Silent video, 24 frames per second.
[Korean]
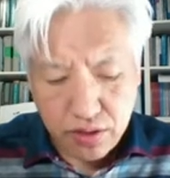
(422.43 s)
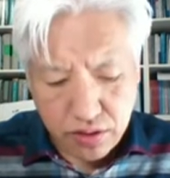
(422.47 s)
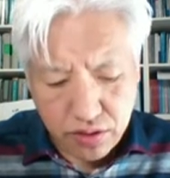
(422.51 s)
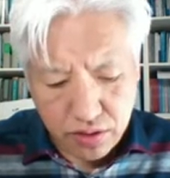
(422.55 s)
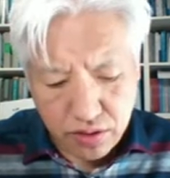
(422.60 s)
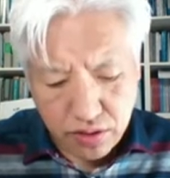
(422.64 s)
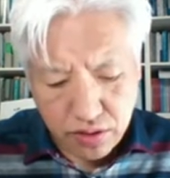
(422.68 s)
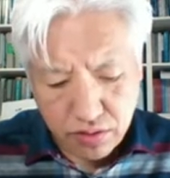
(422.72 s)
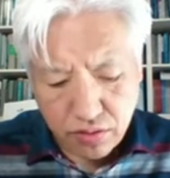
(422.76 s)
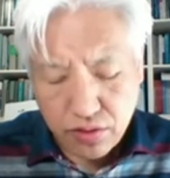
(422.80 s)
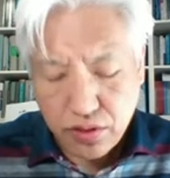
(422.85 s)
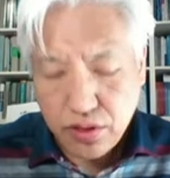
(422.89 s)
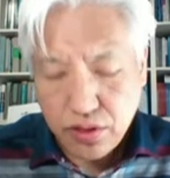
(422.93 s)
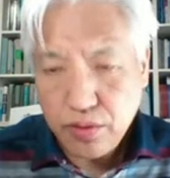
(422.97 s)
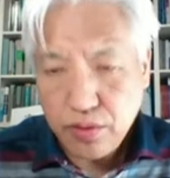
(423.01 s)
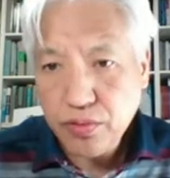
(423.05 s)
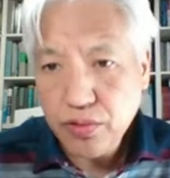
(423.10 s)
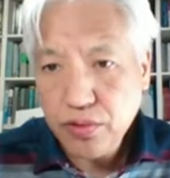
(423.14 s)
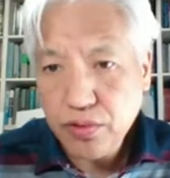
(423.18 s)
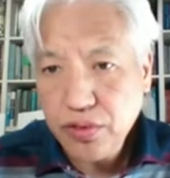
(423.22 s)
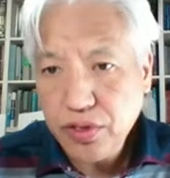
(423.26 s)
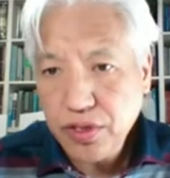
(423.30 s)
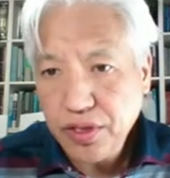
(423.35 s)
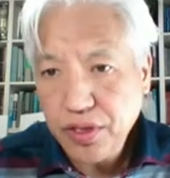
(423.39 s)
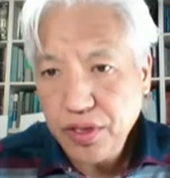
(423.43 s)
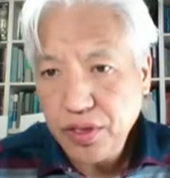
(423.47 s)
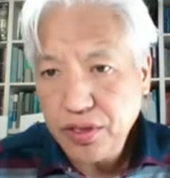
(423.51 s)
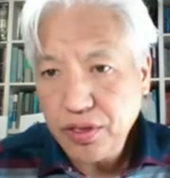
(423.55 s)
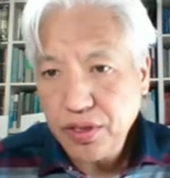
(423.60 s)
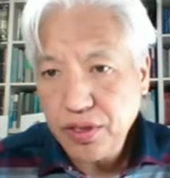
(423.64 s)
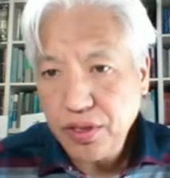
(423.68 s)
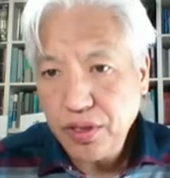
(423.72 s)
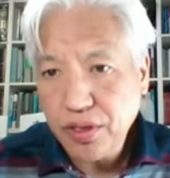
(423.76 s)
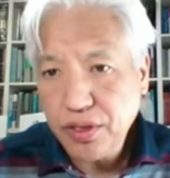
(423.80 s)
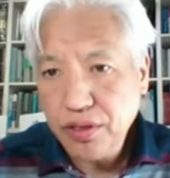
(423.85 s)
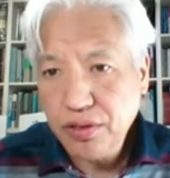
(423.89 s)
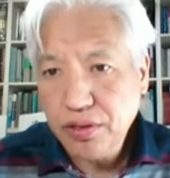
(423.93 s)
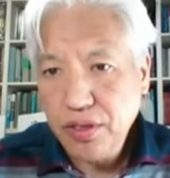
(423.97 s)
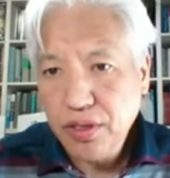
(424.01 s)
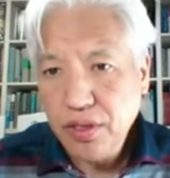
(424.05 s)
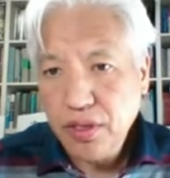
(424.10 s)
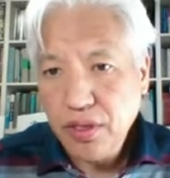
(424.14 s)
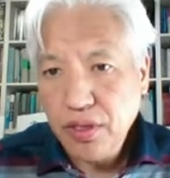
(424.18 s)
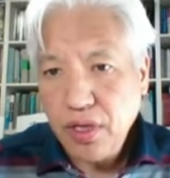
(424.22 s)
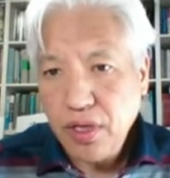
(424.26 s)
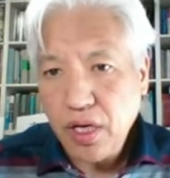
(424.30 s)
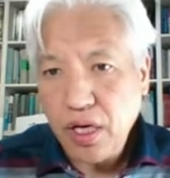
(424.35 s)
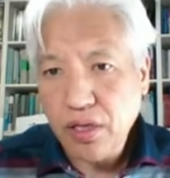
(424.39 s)
16절까지네요
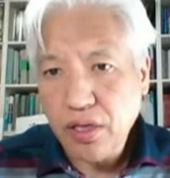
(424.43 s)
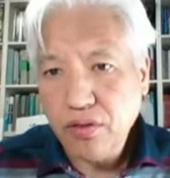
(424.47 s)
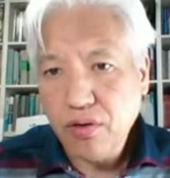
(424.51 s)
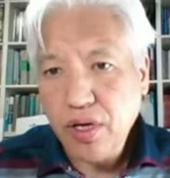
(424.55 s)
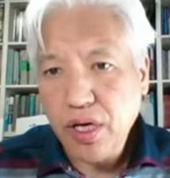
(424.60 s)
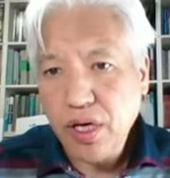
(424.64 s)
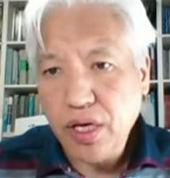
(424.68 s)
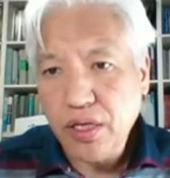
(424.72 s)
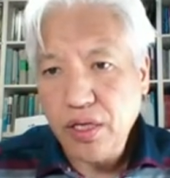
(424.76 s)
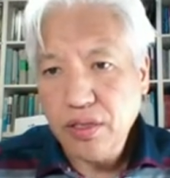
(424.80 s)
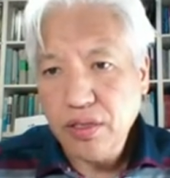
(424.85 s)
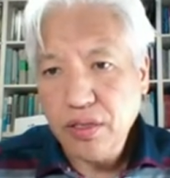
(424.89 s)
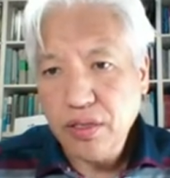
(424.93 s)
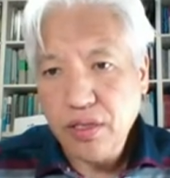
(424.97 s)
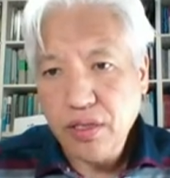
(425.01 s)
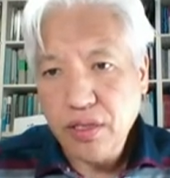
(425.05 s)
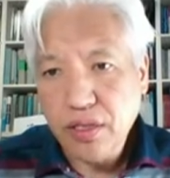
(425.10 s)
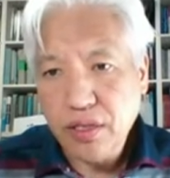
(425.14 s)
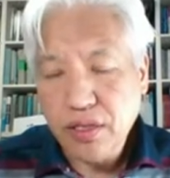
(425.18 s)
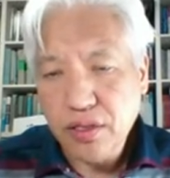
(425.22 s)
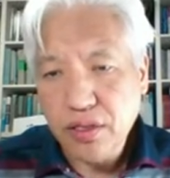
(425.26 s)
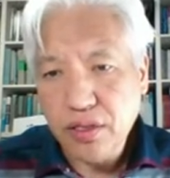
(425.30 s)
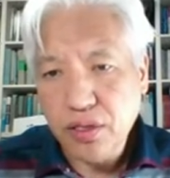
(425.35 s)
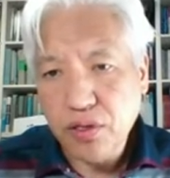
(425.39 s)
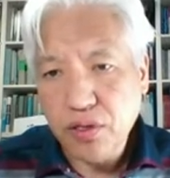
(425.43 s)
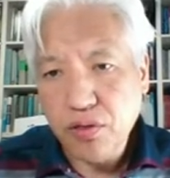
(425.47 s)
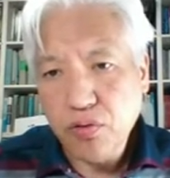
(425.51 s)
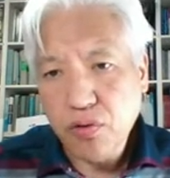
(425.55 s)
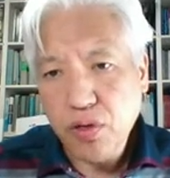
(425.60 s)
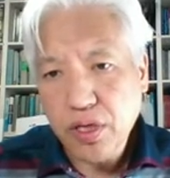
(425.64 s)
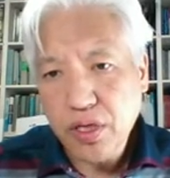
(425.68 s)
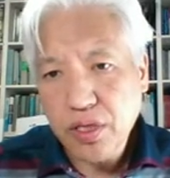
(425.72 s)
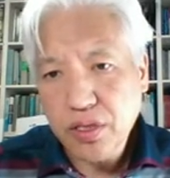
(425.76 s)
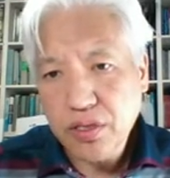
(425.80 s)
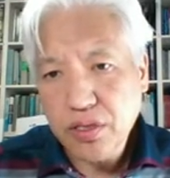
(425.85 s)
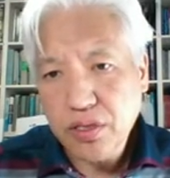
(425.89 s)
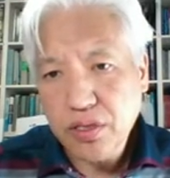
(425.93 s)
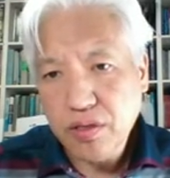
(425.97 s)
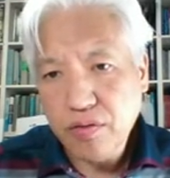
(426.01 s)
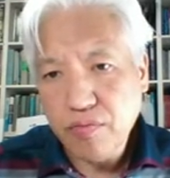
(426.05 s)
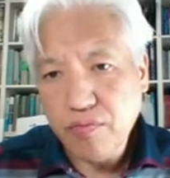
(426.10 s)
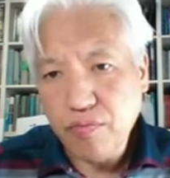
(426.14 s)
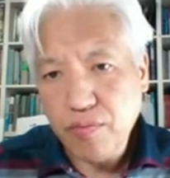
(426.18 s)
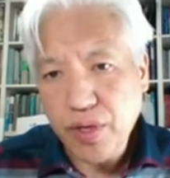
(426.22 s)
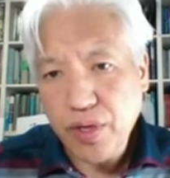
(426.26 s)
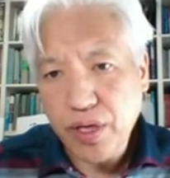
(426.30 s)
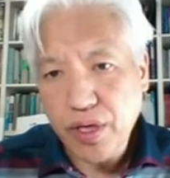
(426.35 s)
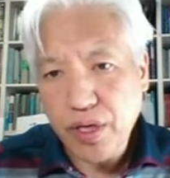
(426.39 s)
아도나이 예,
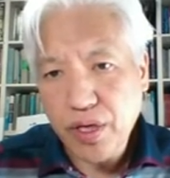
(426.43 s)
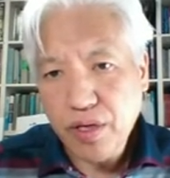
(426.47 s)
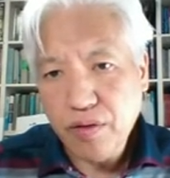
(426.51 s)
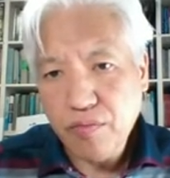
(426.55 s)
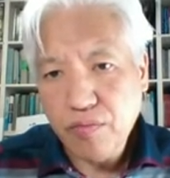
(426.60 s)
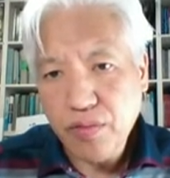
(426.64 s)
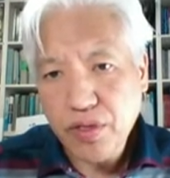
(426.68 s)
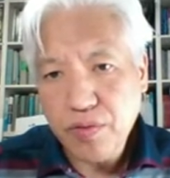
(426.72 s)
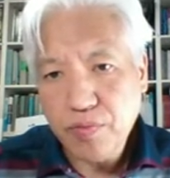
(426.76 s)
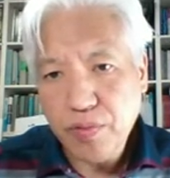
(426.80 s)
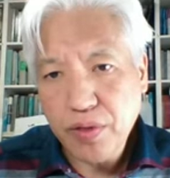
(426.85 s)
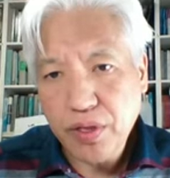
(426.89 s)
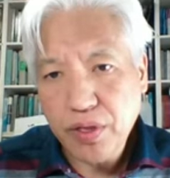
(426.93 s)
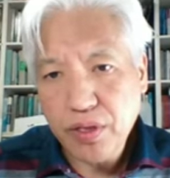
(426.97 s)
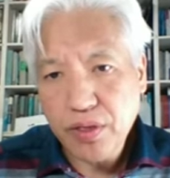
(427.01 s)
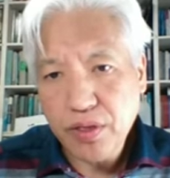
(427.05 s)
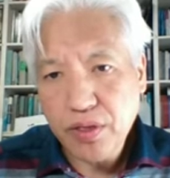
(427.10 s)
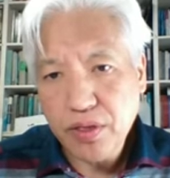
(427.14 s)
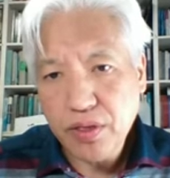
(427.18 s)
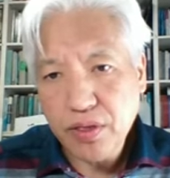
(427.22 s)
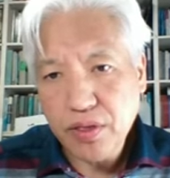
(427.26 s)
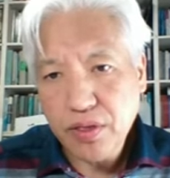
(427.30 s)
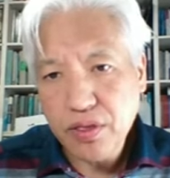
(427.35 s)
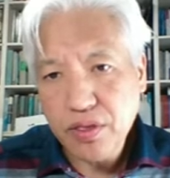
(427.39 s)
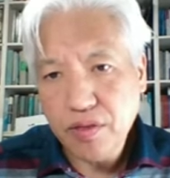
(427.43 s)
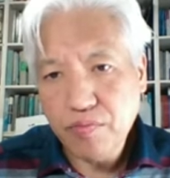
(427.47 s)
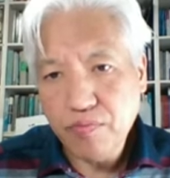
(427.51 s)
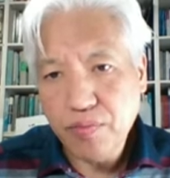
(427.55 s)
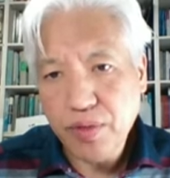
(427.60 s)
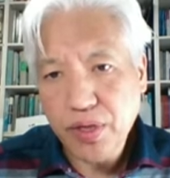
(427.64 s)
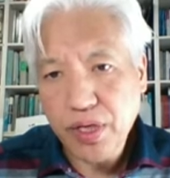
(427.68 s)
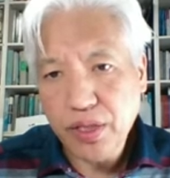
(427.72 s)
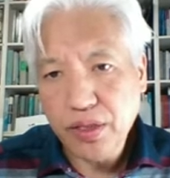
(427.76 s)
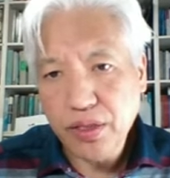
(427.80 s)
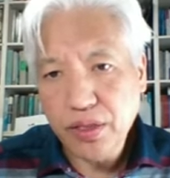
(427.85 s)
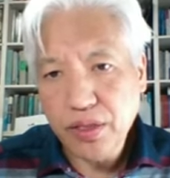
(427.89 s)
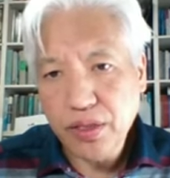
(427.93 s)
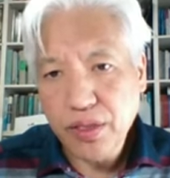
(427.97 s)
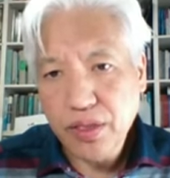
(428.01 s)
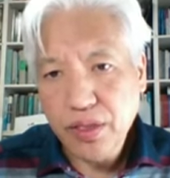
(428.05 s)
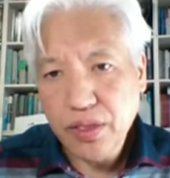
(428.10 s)
여호와께서는 베 미시파트 심판